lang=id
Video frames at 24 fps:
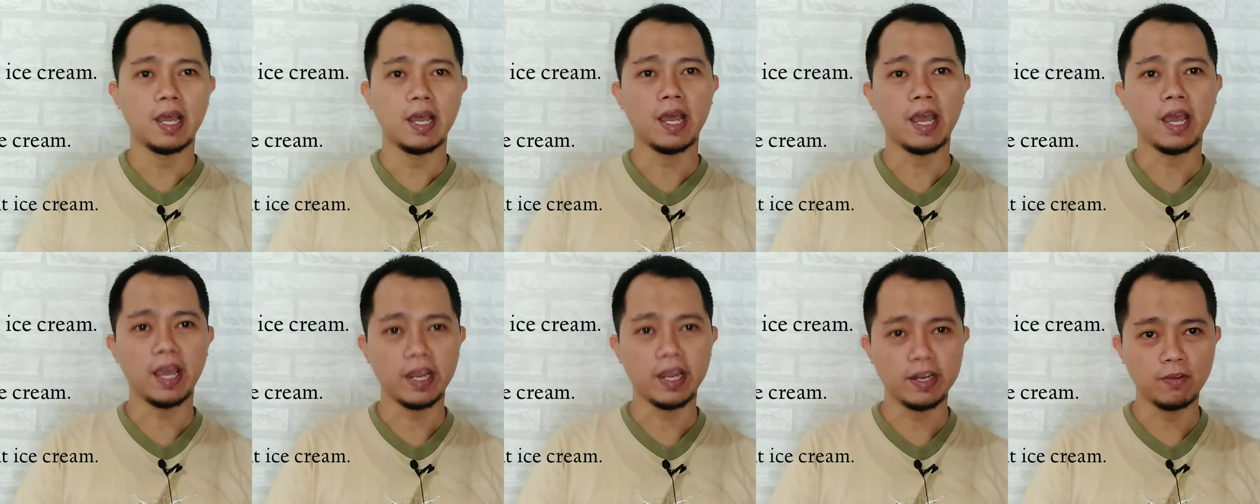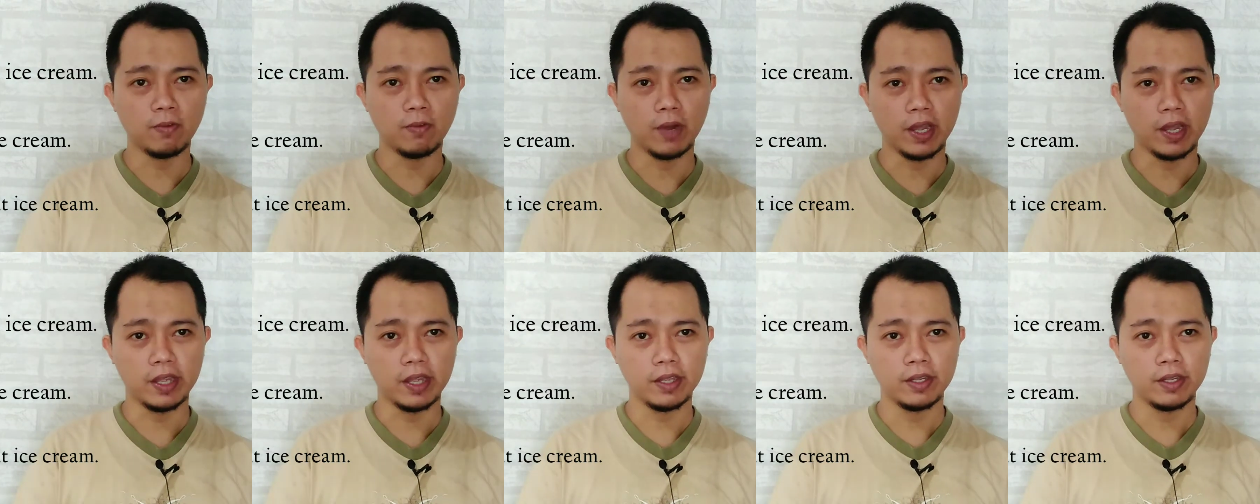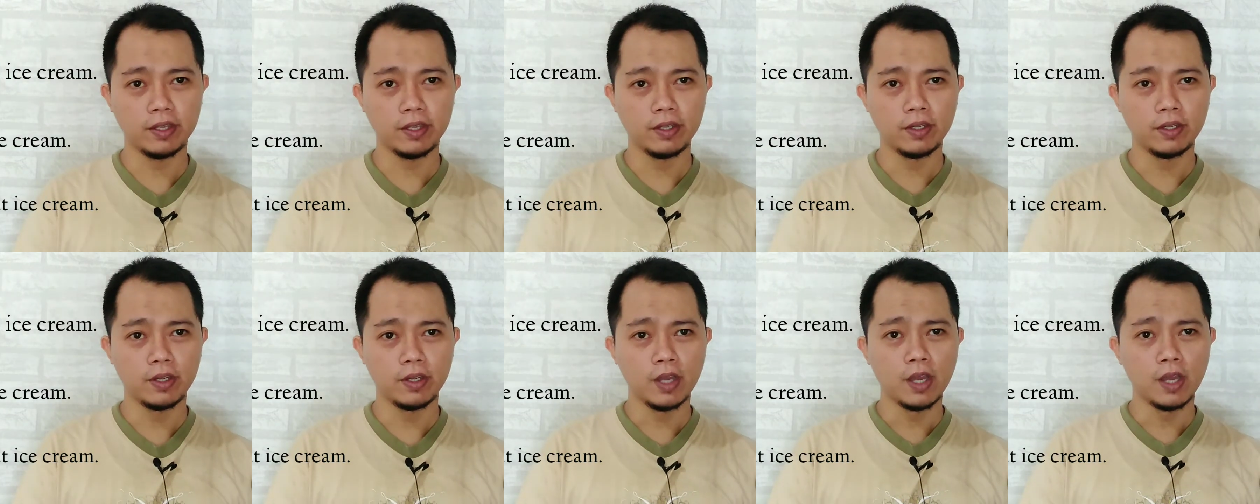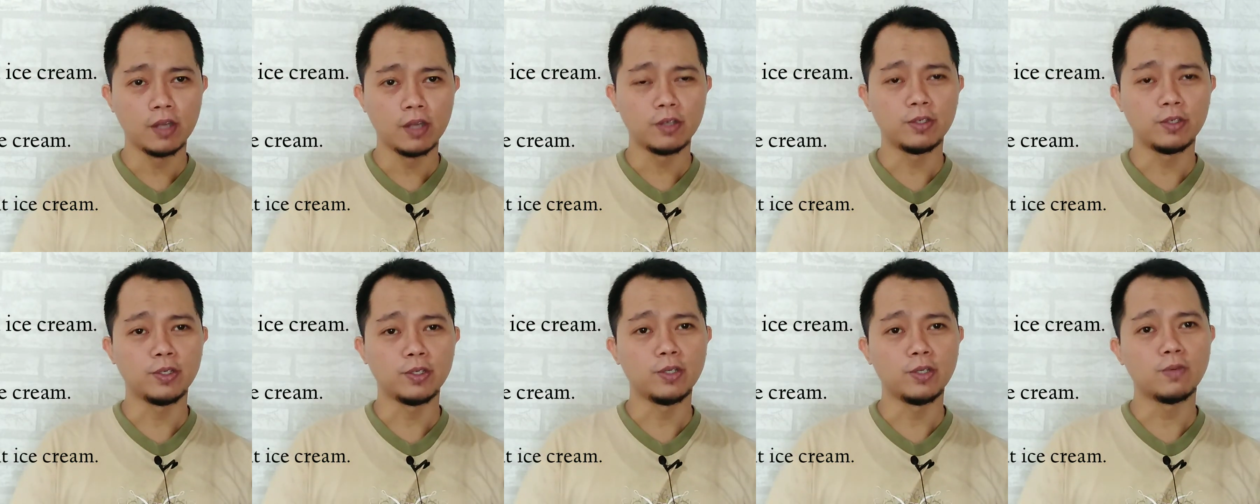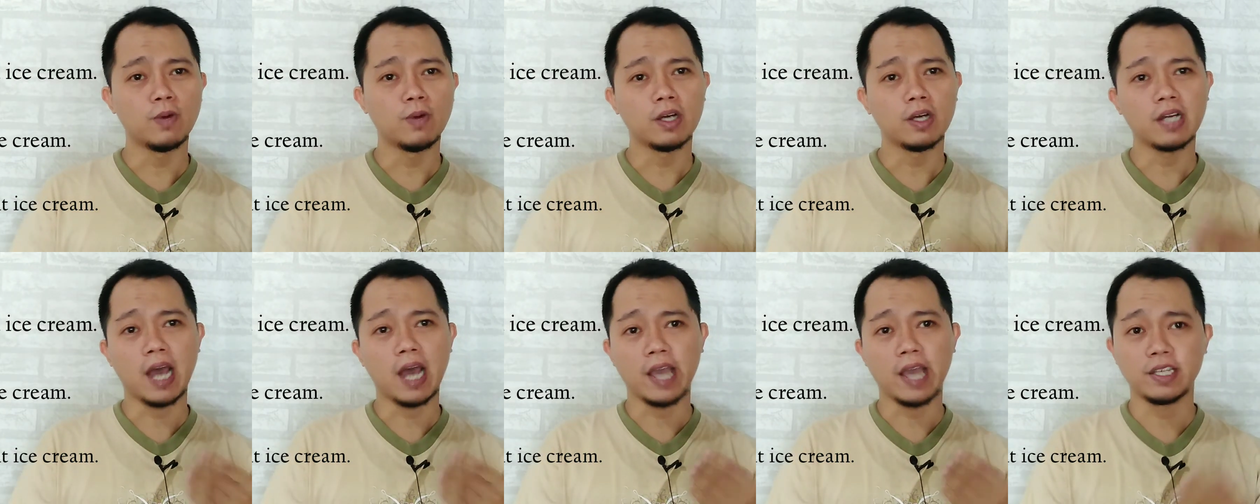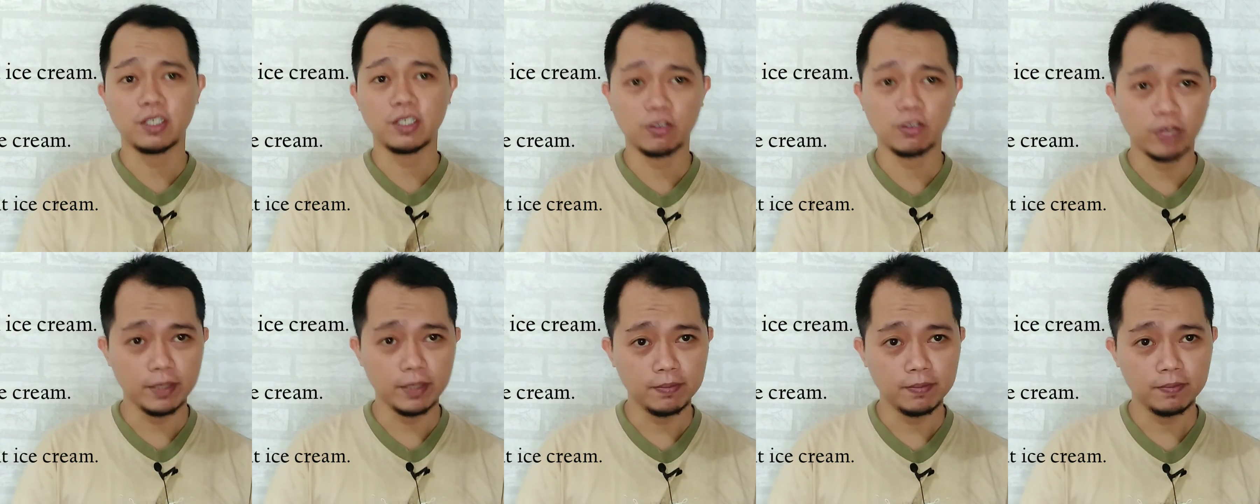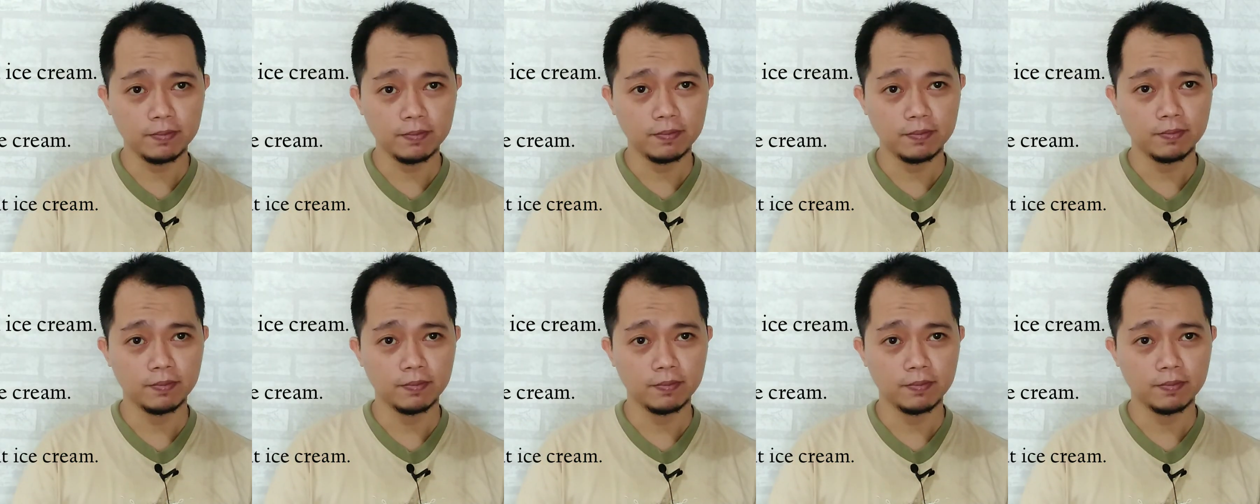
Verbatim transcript: Anyway, do you want ice cream?